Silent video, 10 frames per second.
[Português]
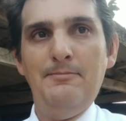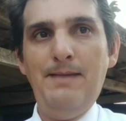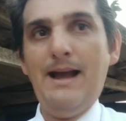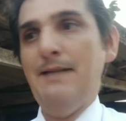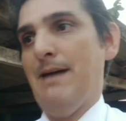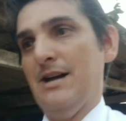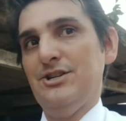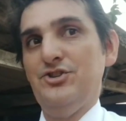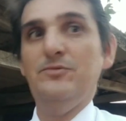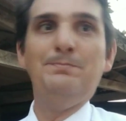pega a
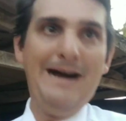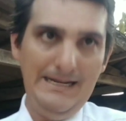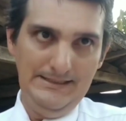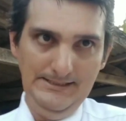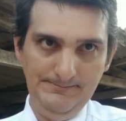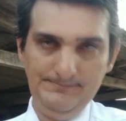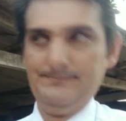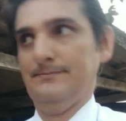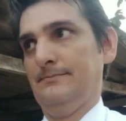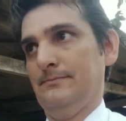imagem de um padre,
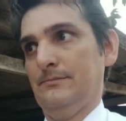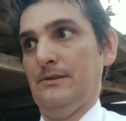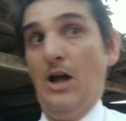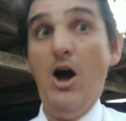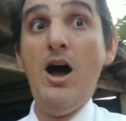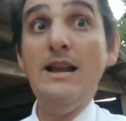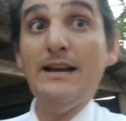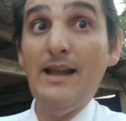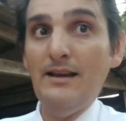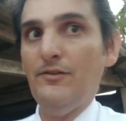olha
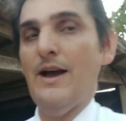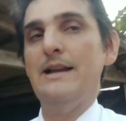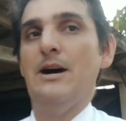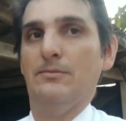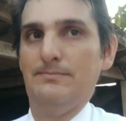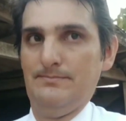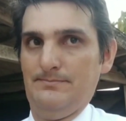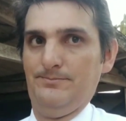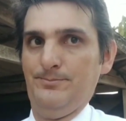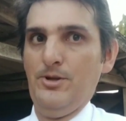o que eles fazem, não.
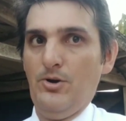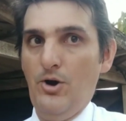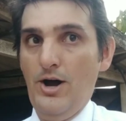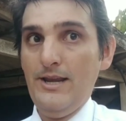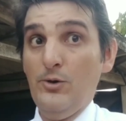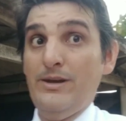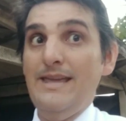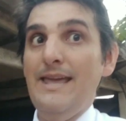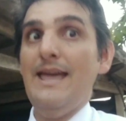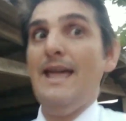Olha o
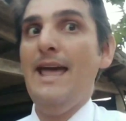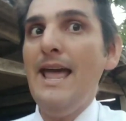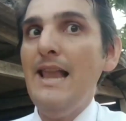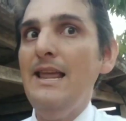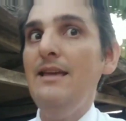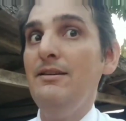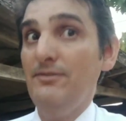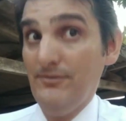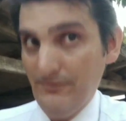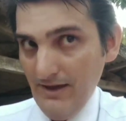que ele
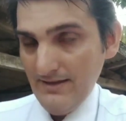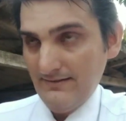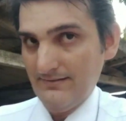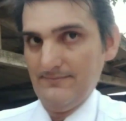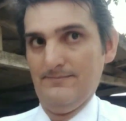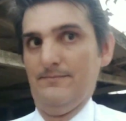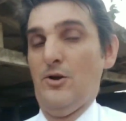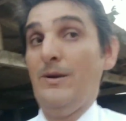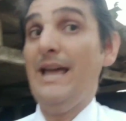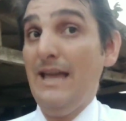fez,
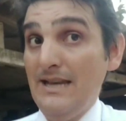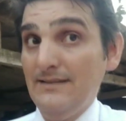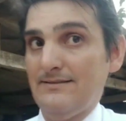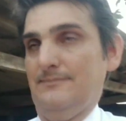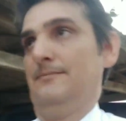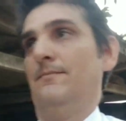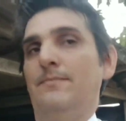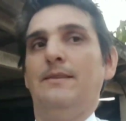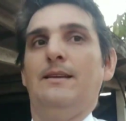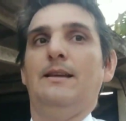não é eles.
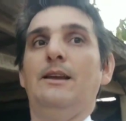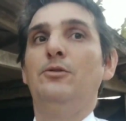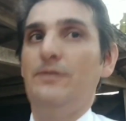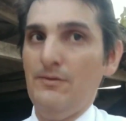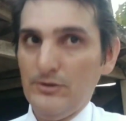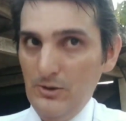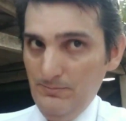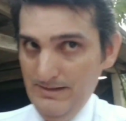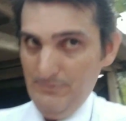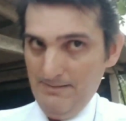Inclusive eu tenho
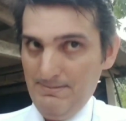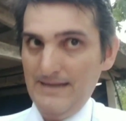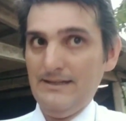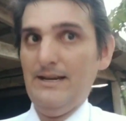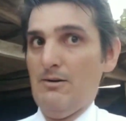um primo que é padre